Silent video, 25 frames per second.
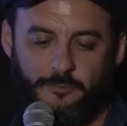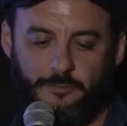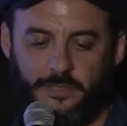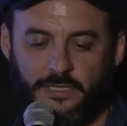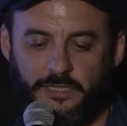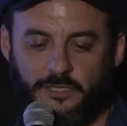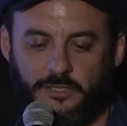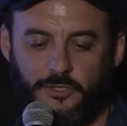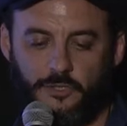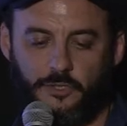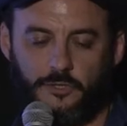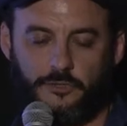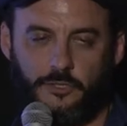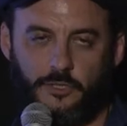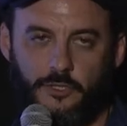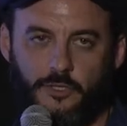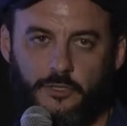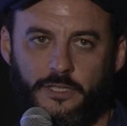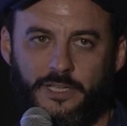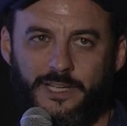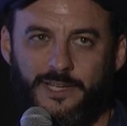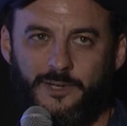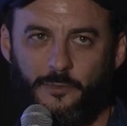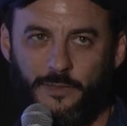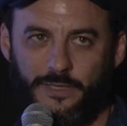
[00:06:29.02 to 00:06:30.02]
ambicioso en
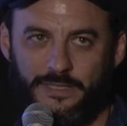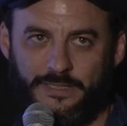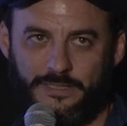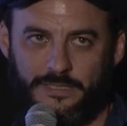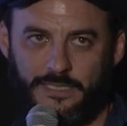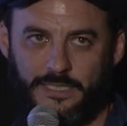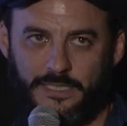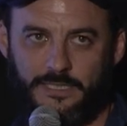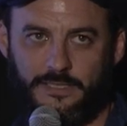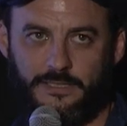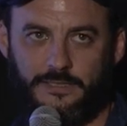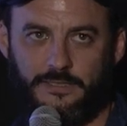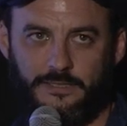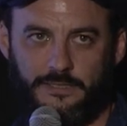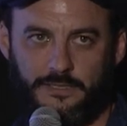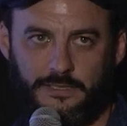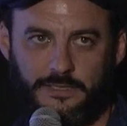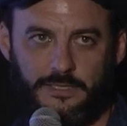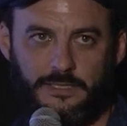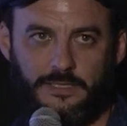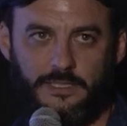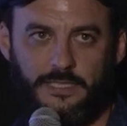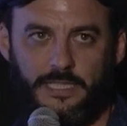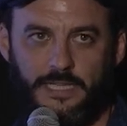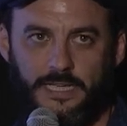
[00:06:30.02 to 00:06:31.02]
lo que cuenta,
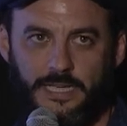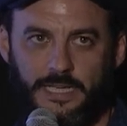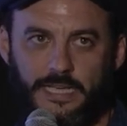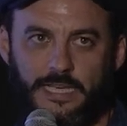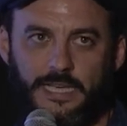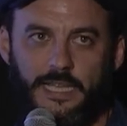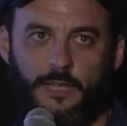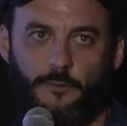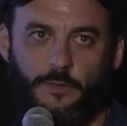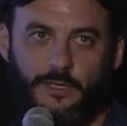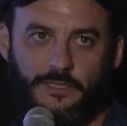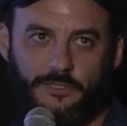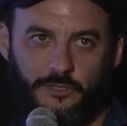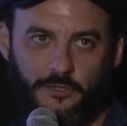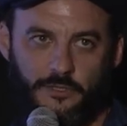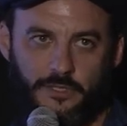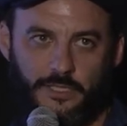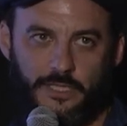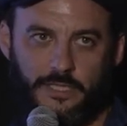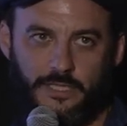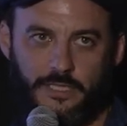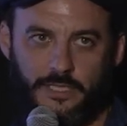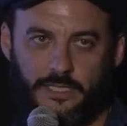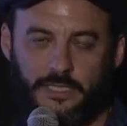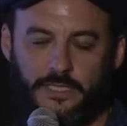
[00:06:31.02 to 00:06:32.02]
en la duración
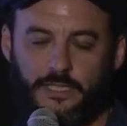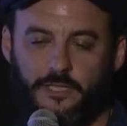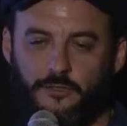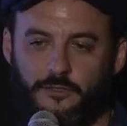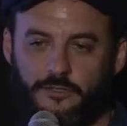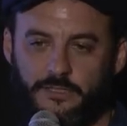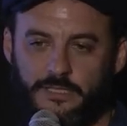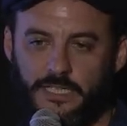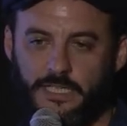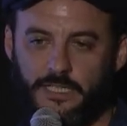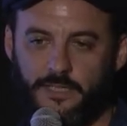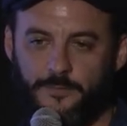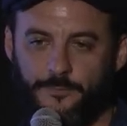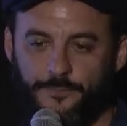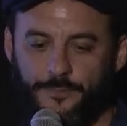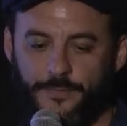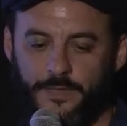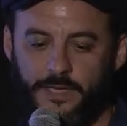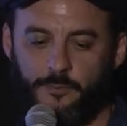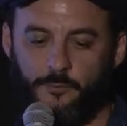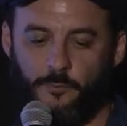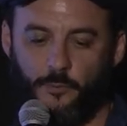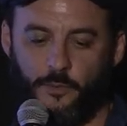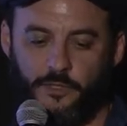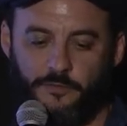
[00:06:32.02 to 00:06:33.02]
que, quiere contar.
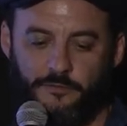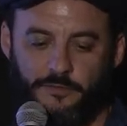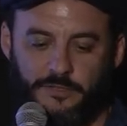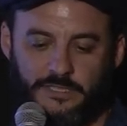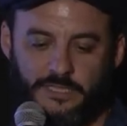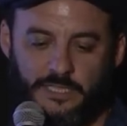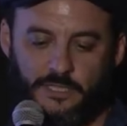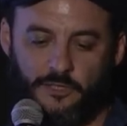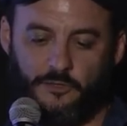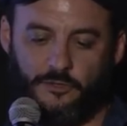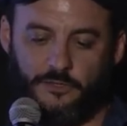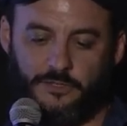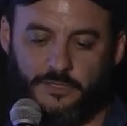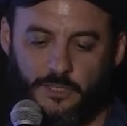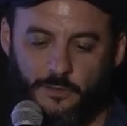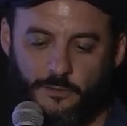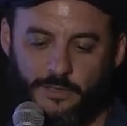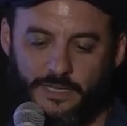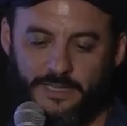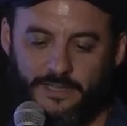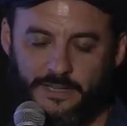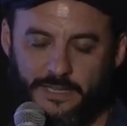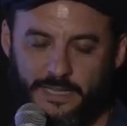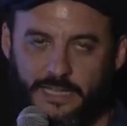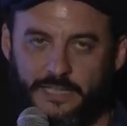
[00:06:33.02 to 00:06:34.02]
Es muy difícil encontrar
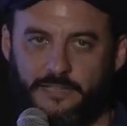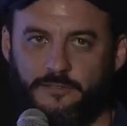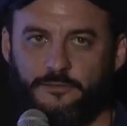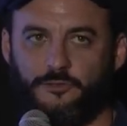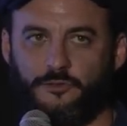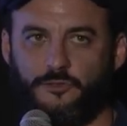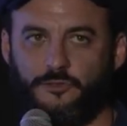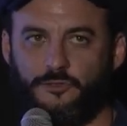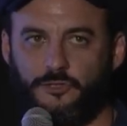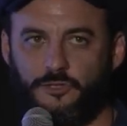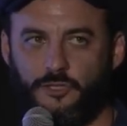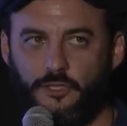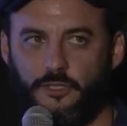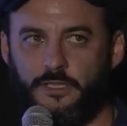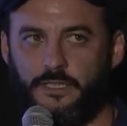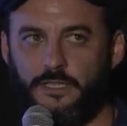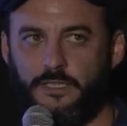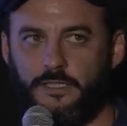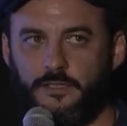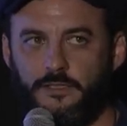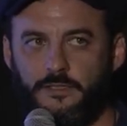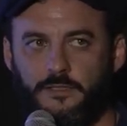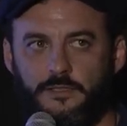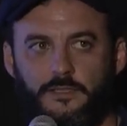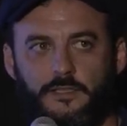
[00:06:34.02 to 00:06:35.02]
una idea que
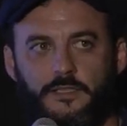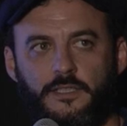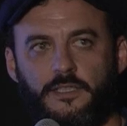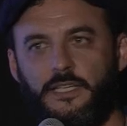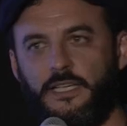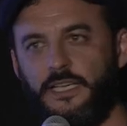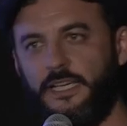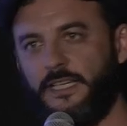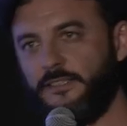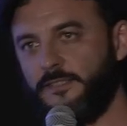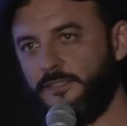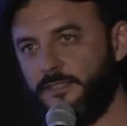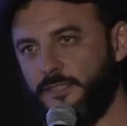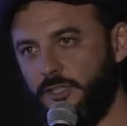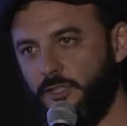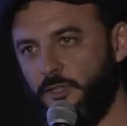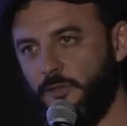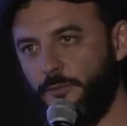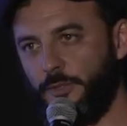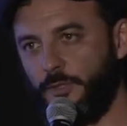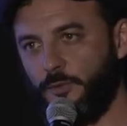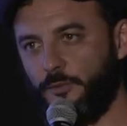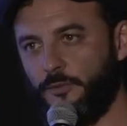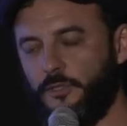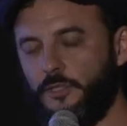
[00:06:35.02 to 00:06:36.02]
funcione en
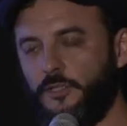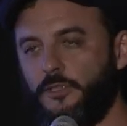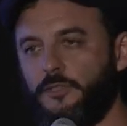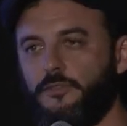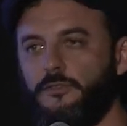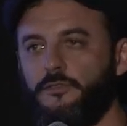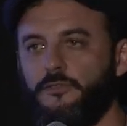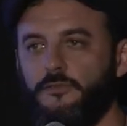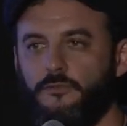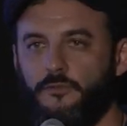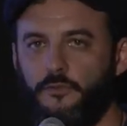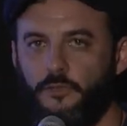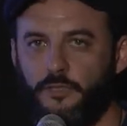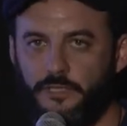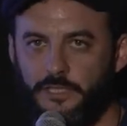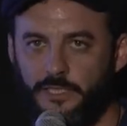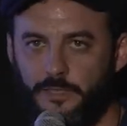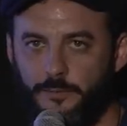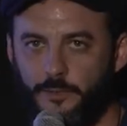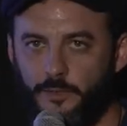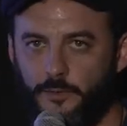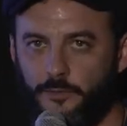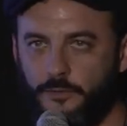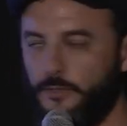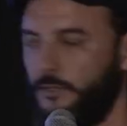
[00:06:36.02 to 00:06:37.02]
5 minutos o en
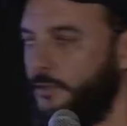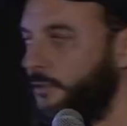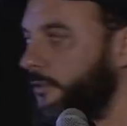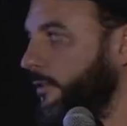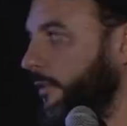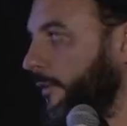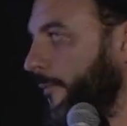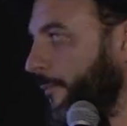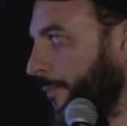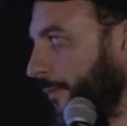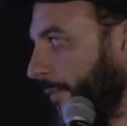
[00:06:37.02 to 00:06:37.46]
10 minutos.